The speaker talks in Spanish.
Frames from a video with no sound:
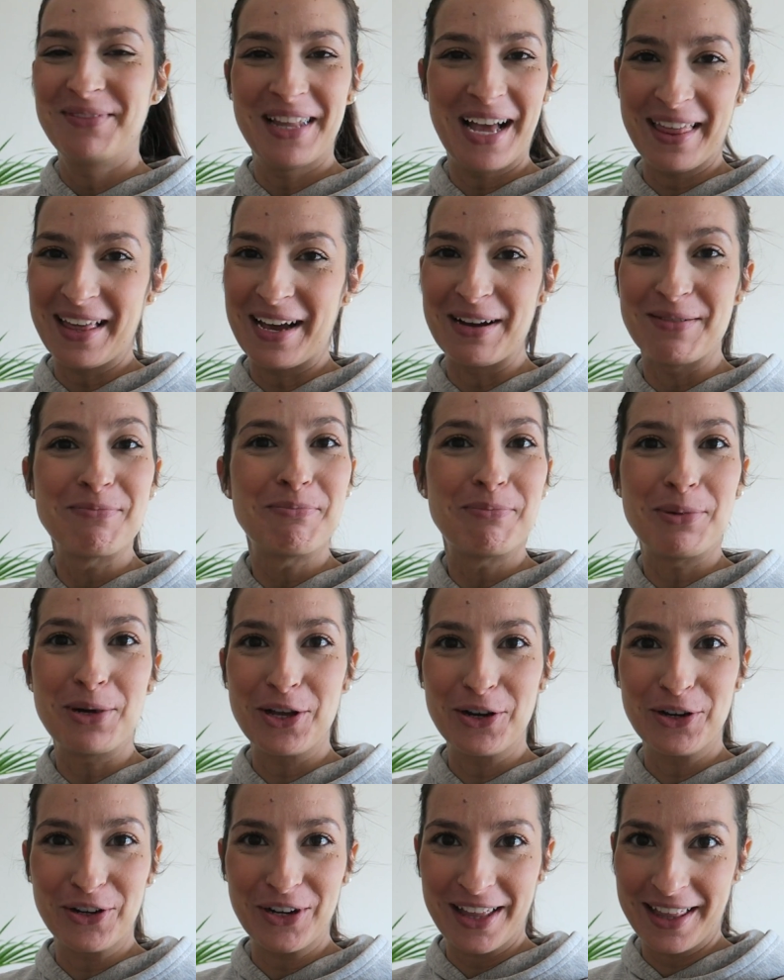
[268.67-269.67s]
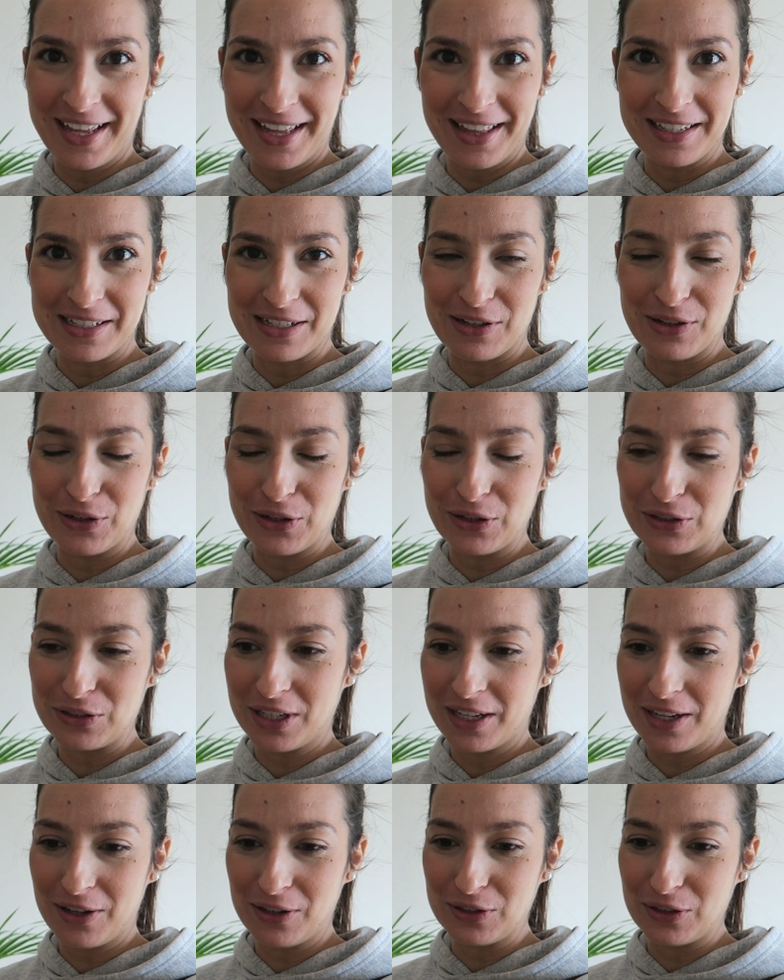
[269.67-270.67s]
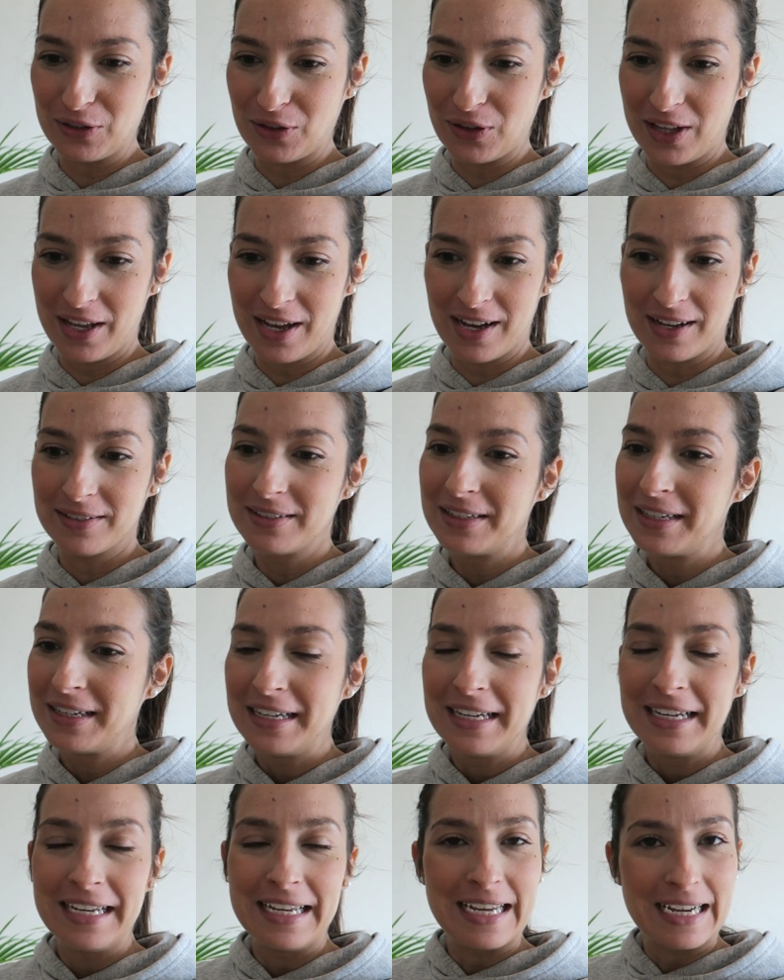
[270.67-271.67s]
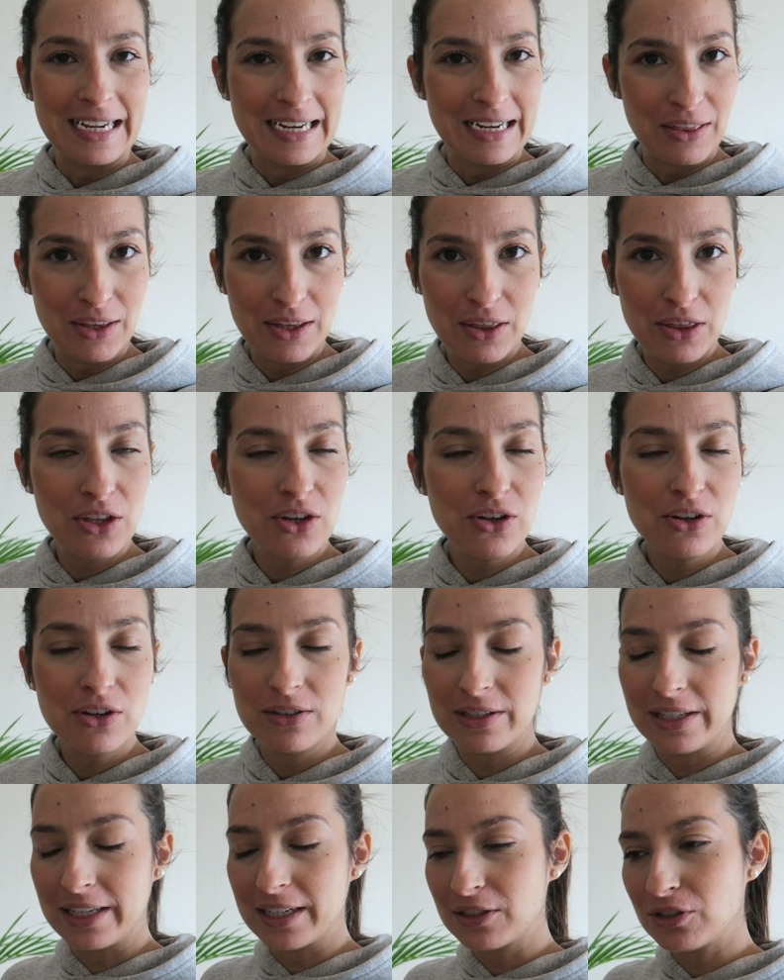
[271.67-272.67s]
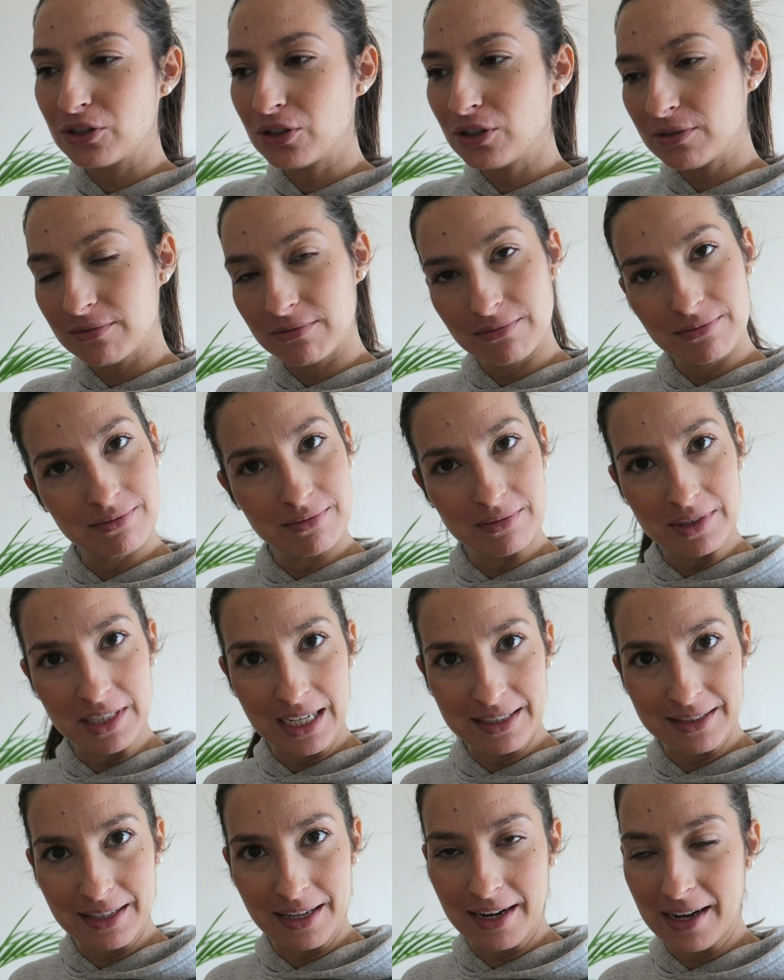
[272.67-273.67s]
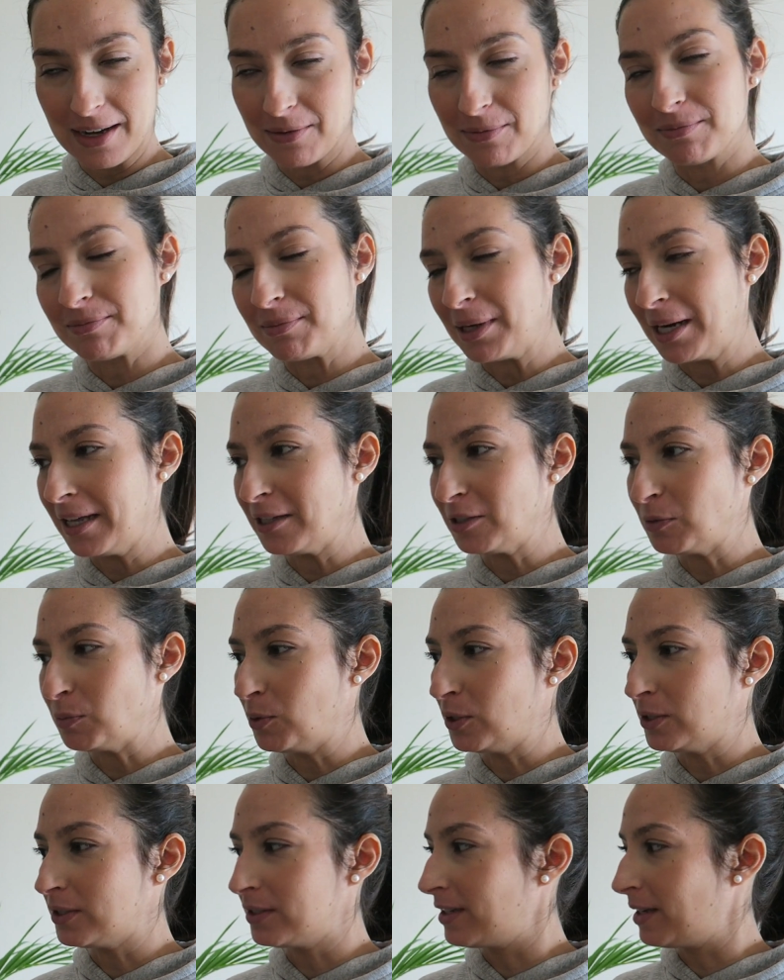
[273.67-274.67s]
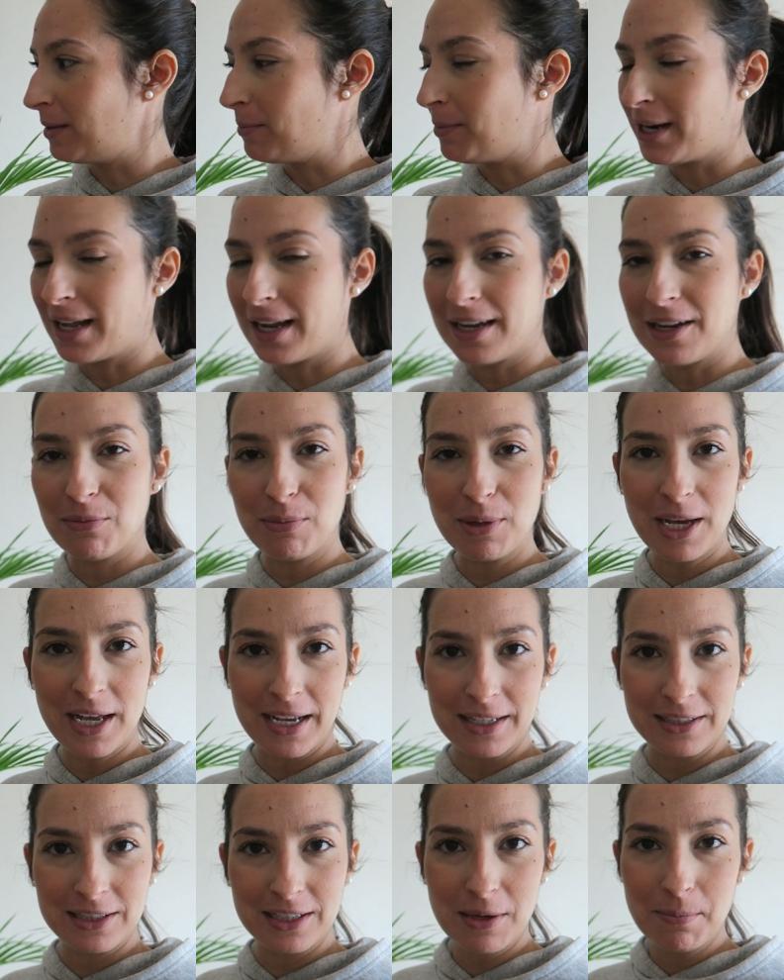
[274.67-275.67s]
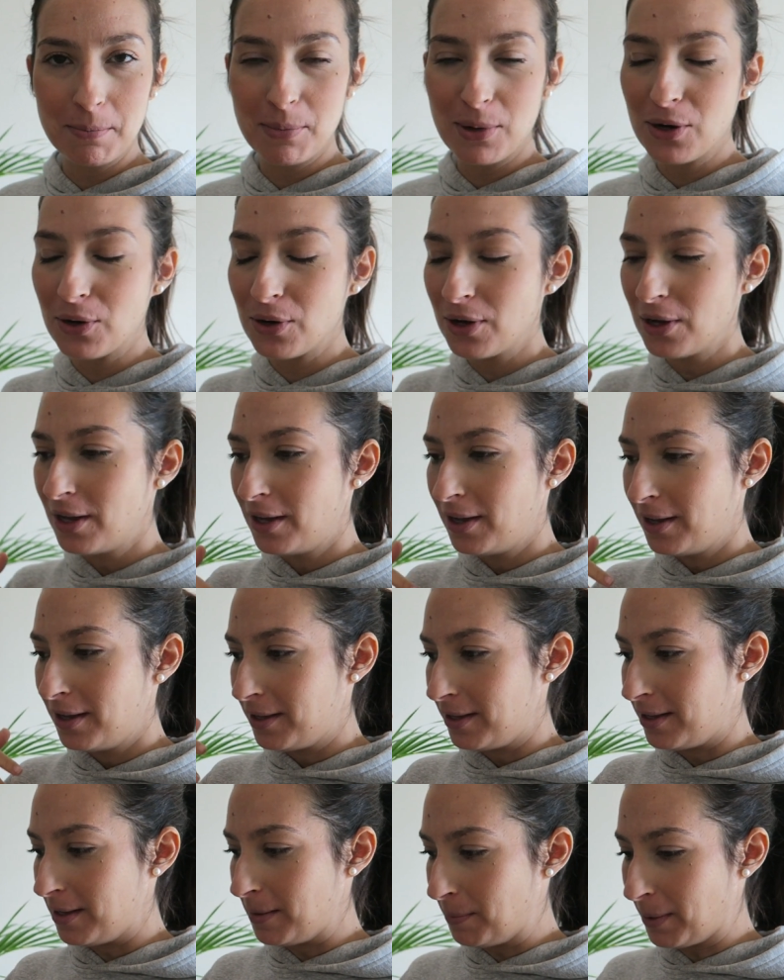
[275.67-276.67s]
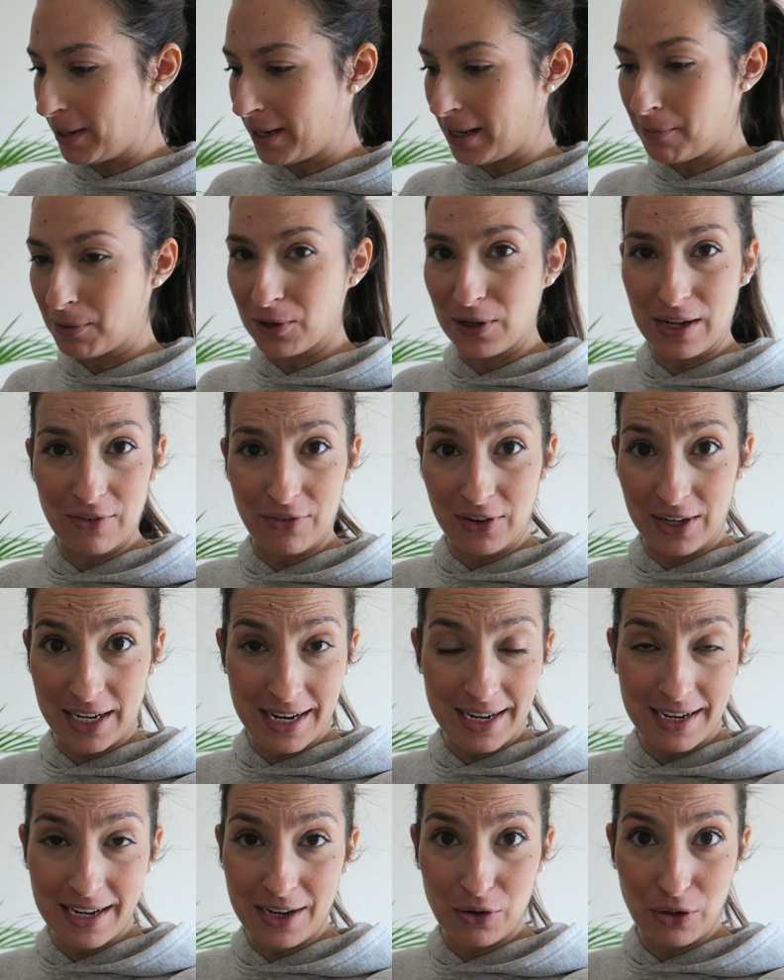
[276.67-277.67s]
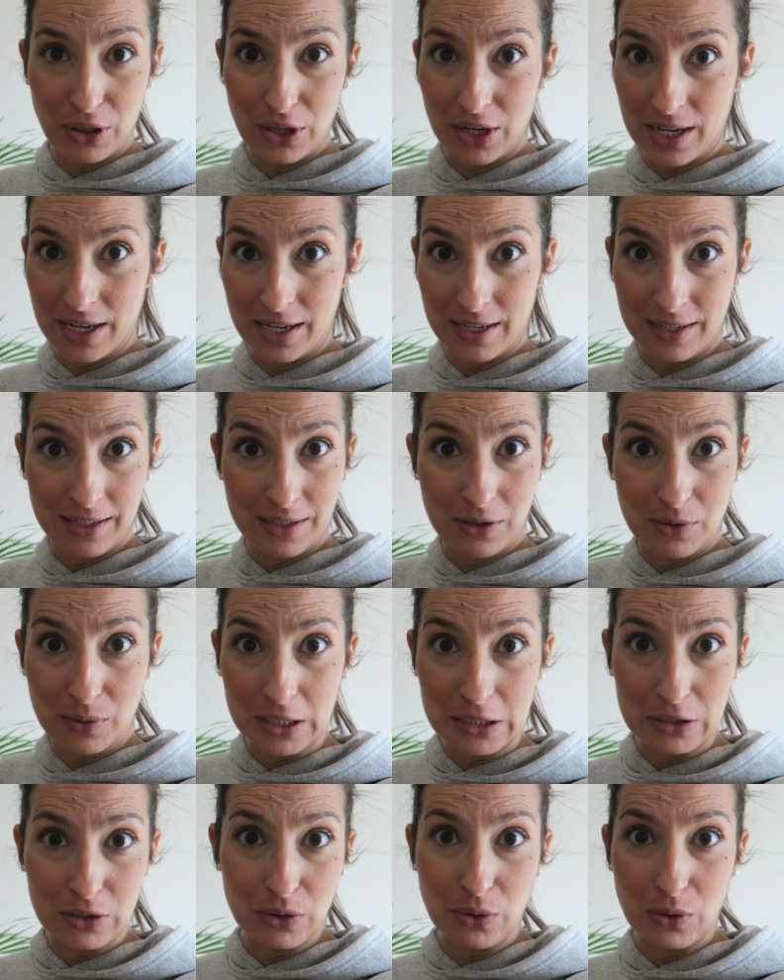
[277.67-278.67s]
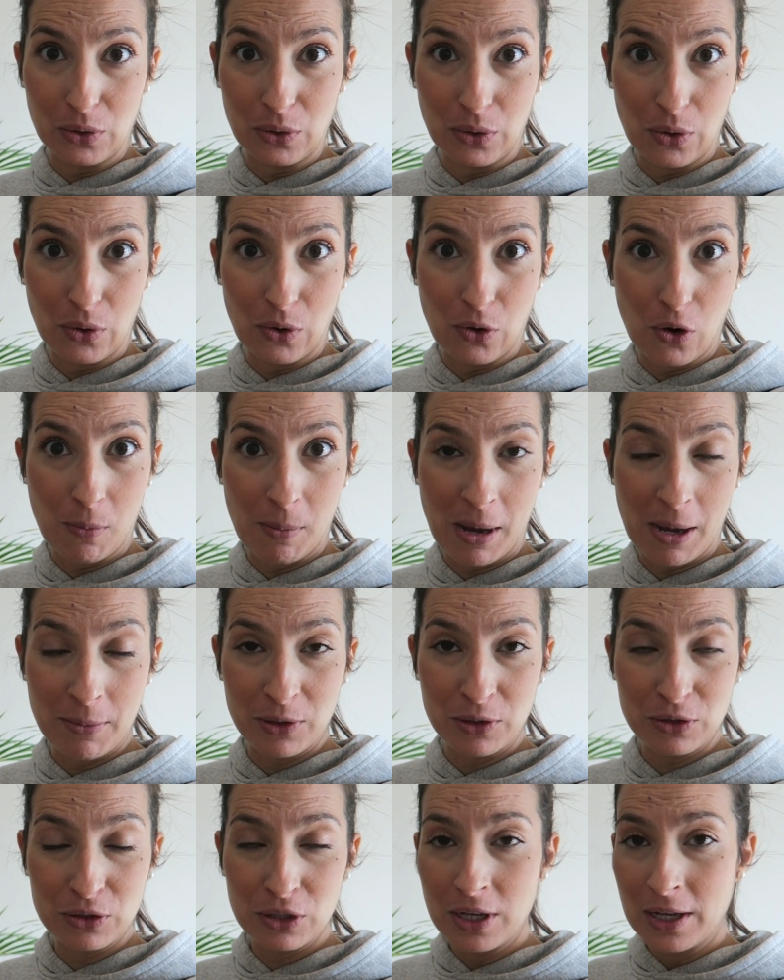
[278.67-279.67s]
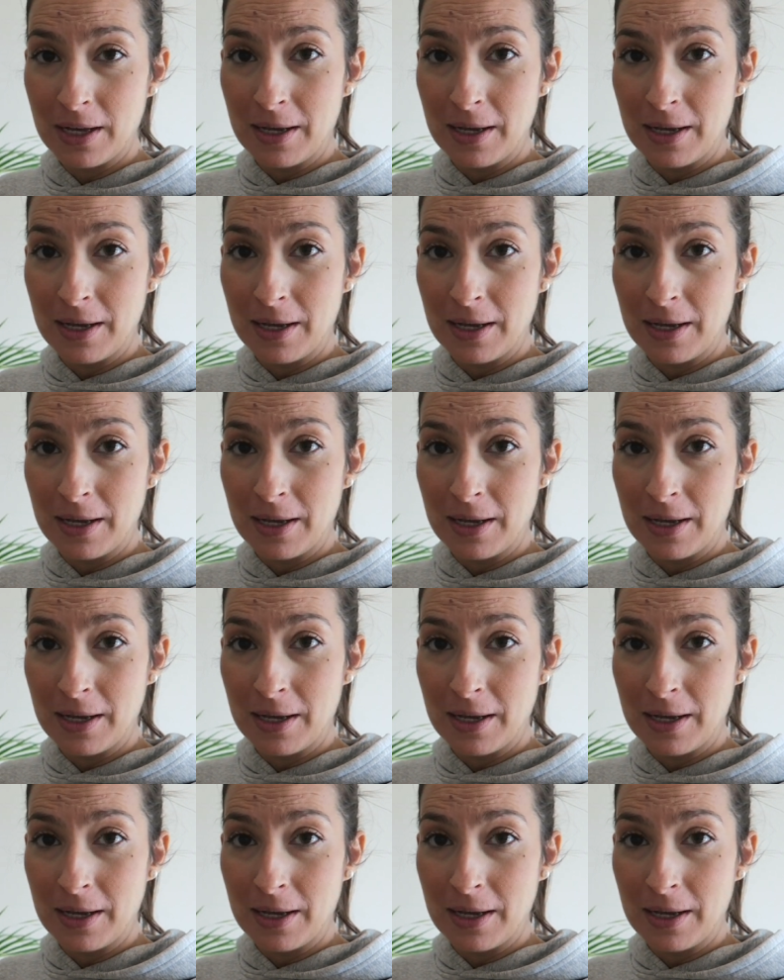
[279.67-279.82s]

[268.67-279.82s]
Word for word: nada, prioridades, lo que os dije el otro día. Ejercicio y eso ya se hará para después. Que para limpiar hay tiempo y para... Porque al final la cocina, en cuanto comamos,